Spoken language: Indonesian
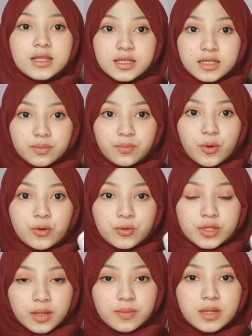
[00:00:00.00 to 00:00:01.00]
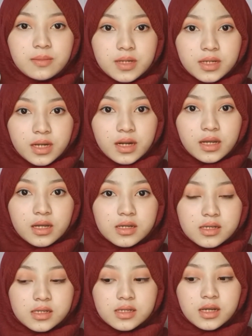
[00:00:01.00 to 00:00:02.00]
ini produknya benar-benar
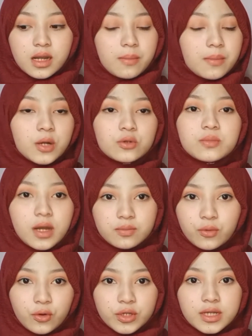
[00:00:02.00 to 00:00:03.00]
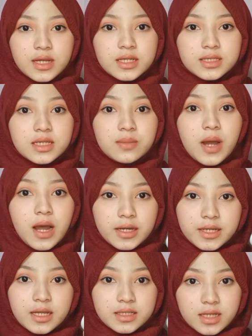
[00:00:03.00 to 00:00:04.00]
uh, bagus banget pokoknya dari segi
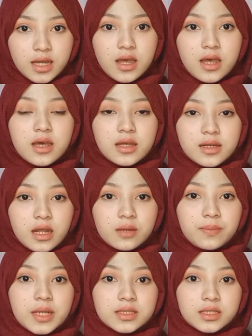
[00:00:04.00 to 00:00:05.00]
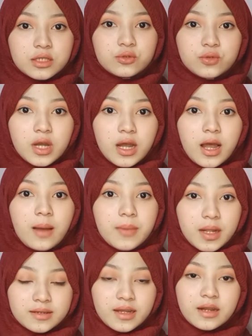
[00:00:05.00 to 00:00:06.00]
bahannya aja dan pastinya juga
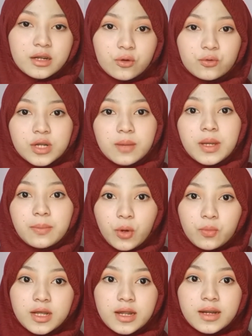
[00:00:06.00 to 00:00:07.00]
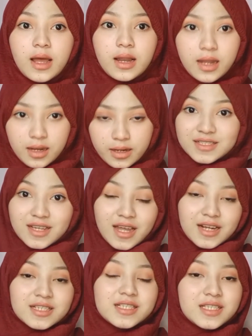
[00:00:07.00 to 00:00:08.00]
aman karena udah BPOM dan halal ya.
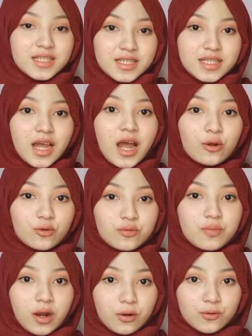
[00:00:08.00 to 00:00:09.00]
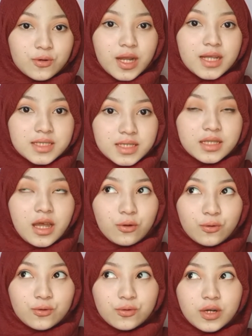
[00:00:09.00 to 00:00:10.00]
Sekarang di sini aku mau kasih
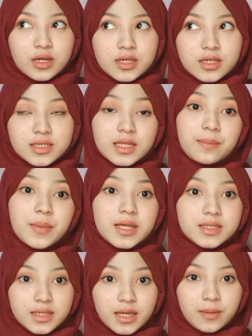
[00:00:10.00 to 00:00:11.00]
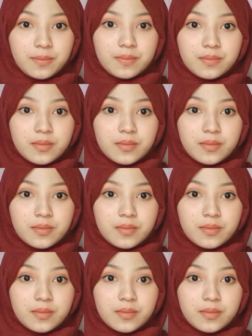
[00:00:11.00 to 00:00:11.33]
tahu uh, step by step